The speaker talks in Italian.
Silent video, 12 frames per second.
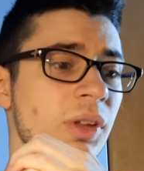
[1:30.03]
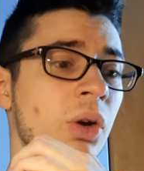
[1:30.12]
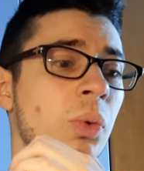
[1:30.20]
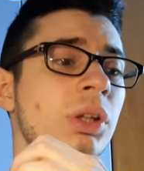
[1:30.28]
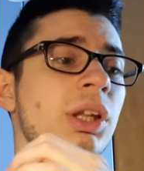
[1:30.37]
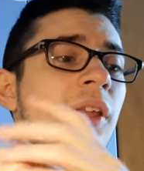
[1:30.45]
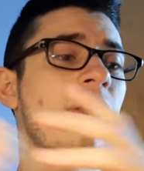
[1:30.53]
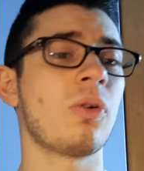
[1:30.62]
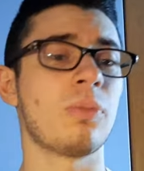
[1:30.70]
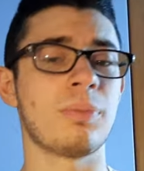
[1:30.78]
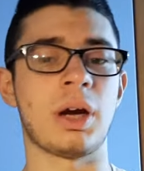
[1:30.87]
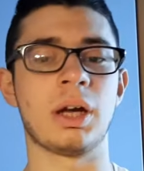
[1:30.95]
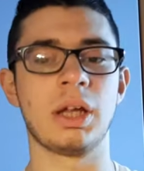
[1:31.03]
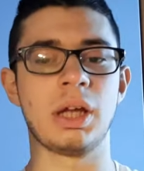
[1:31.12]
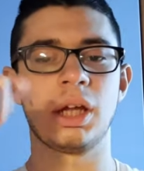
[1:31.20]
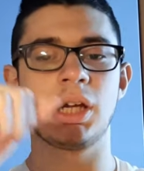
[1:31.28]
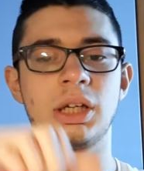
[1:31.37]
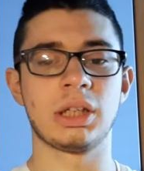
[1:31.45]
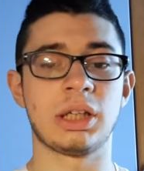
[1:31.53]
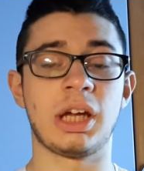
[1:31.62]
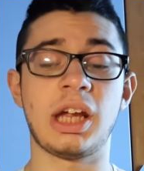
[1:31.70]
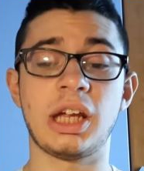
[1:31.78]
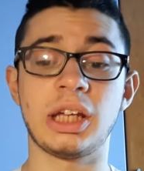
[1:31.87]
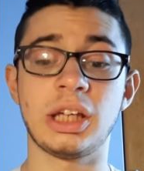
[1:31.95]
Quindi, insomma,
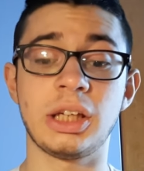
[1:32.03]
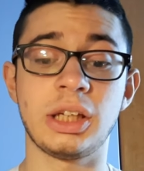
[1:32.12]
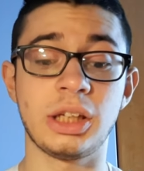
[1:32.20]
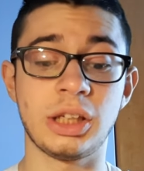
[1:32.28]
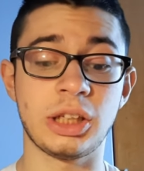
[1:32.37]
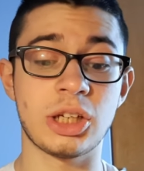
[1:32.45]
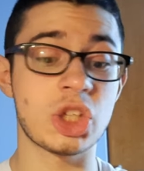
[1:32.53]
eh,